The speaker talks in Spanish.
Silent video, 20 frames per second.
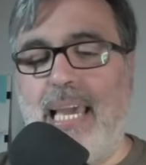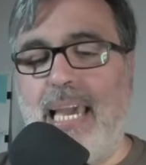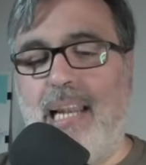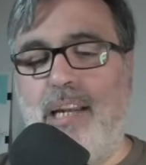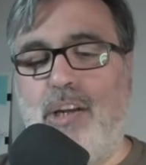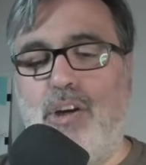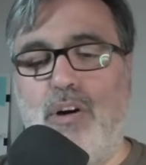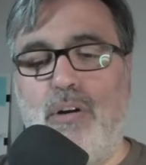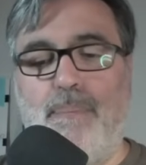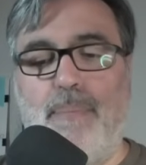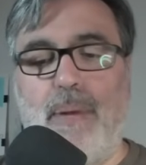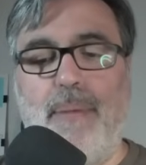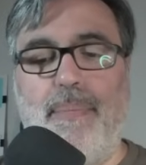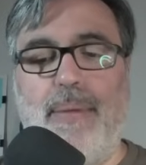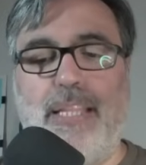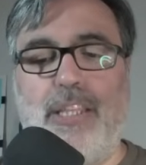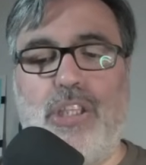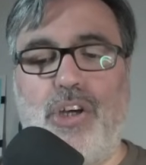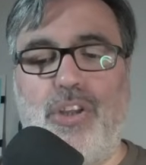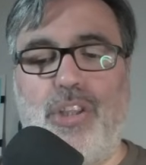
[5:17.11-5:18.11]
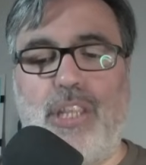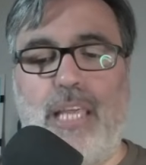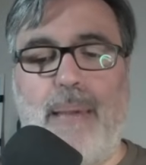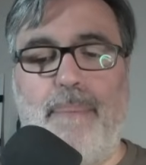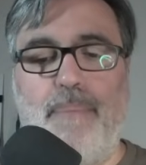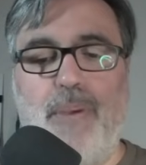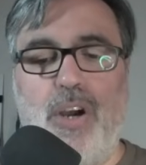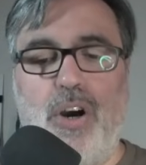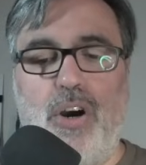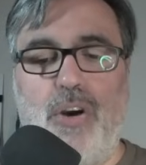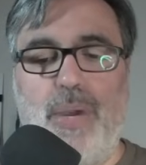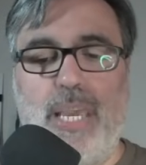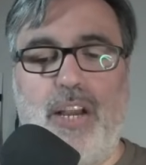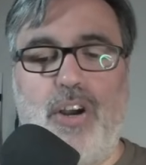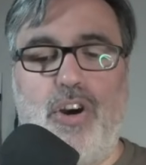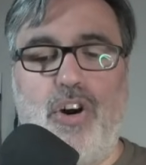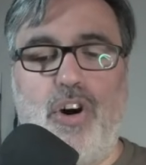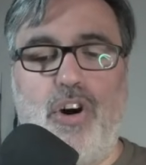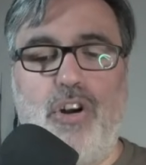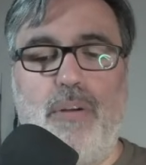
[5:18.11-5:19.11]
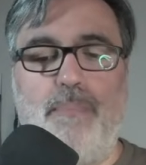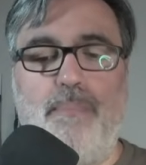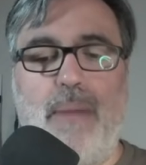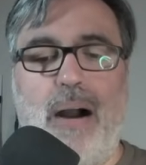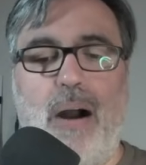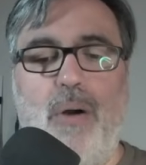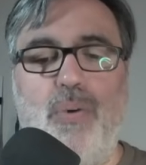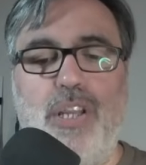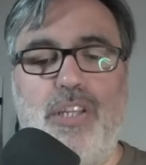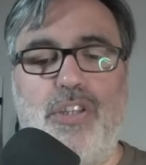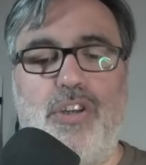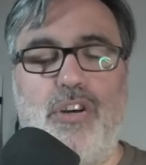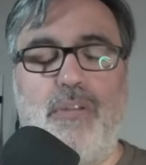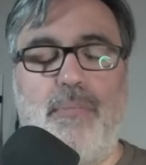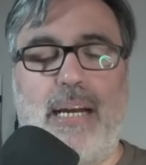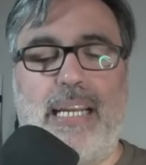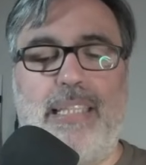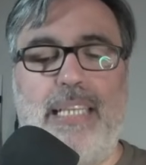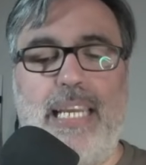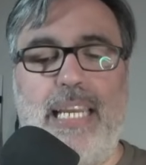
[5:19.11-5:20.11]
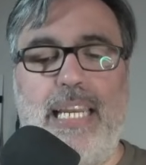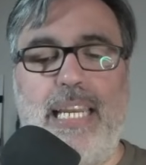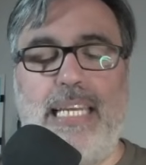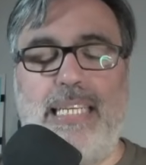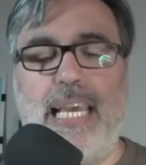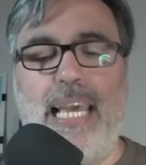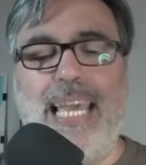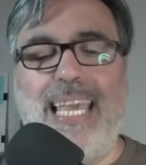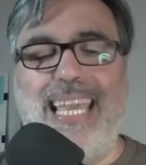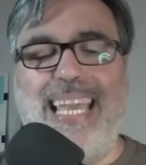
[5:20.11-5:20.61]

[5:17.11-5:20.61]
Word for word: el complemento de Piovi con Mauricio Martínez